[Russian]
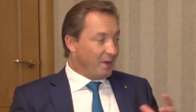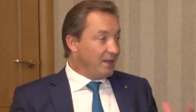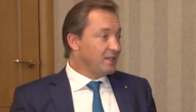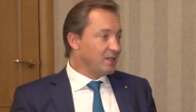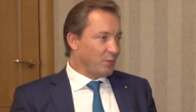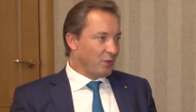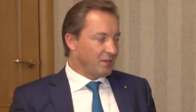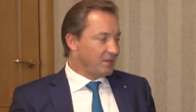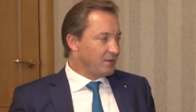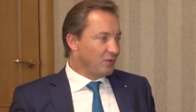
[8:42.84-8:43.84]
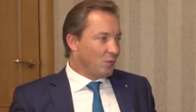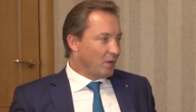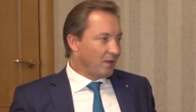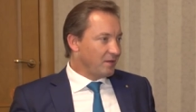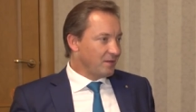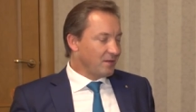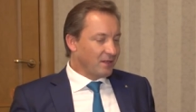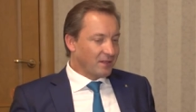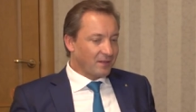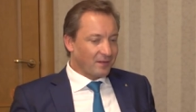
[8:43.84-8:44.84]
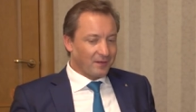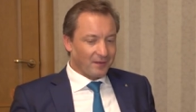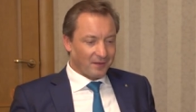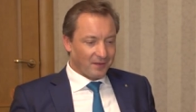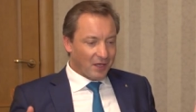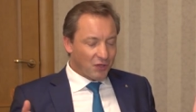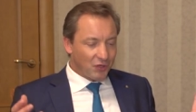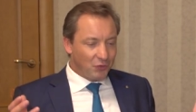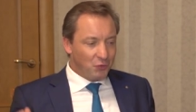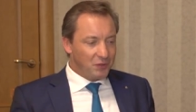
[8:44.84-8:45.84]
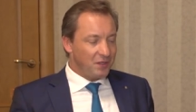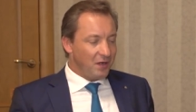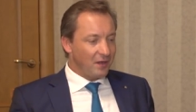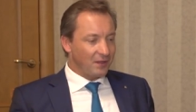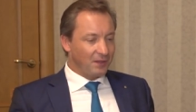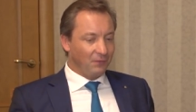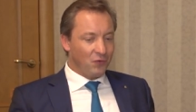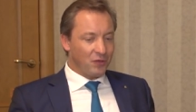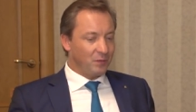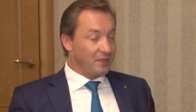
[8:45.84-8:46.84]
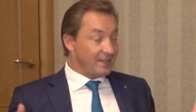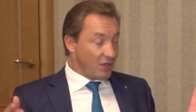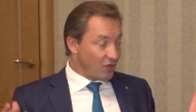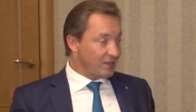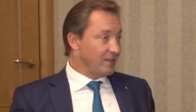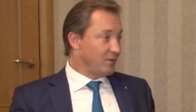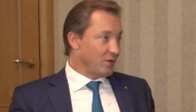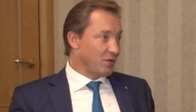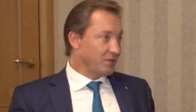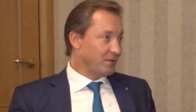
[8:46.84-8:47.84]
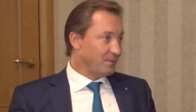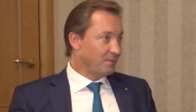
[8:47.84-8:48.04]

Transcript: принципе, от сетевого маркетинга, от э, нашей индустрии, от того, чем ты сейчас занимаешься?